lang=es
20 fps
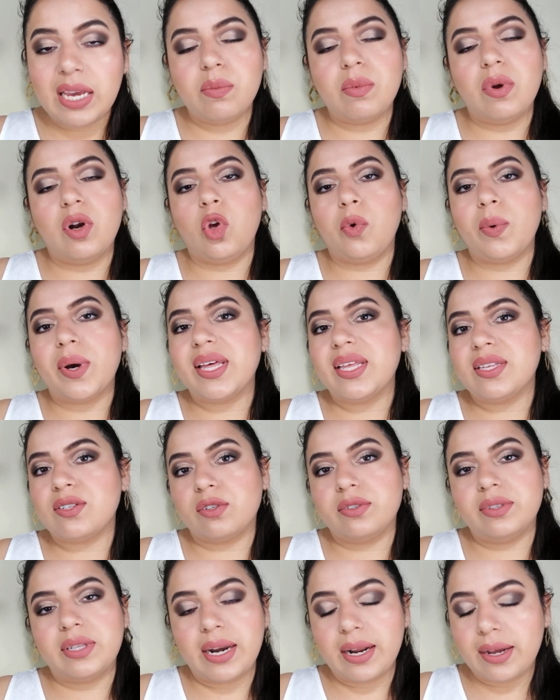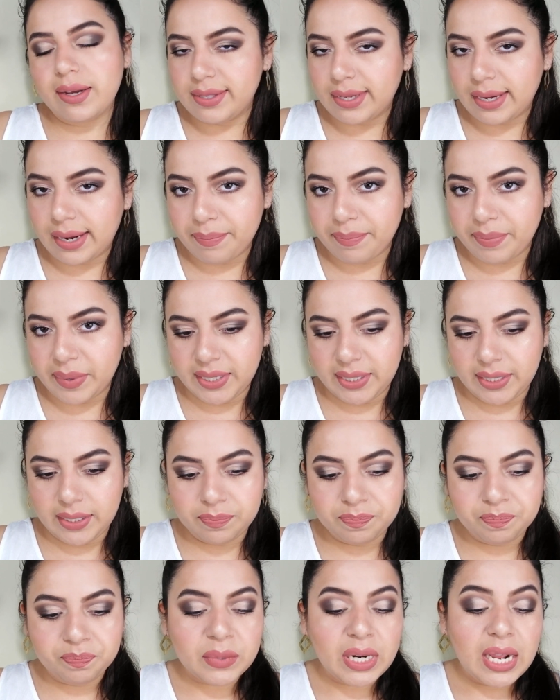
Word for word: y me lo iban a descontar en esta campaña.